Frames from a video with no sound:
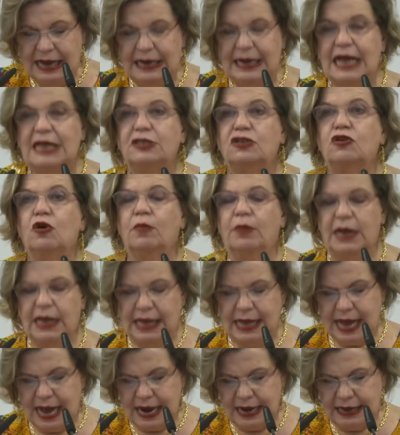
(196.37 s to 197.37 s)
la
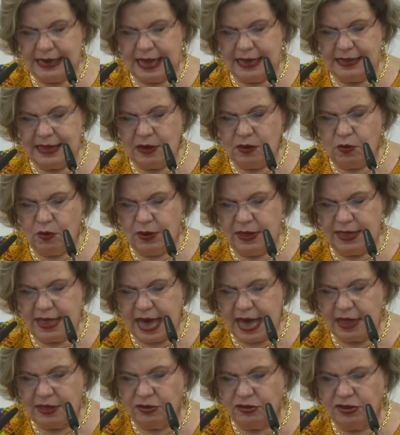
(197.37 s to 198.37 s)
sobrecarga de
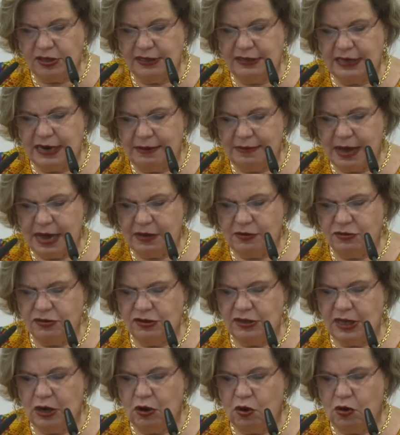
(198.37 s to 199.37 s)
cuidados y
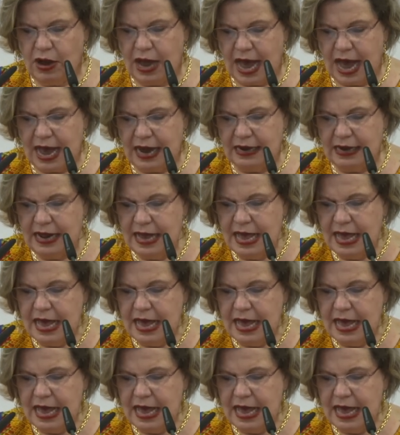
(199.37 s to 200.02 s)
trabajos del hogar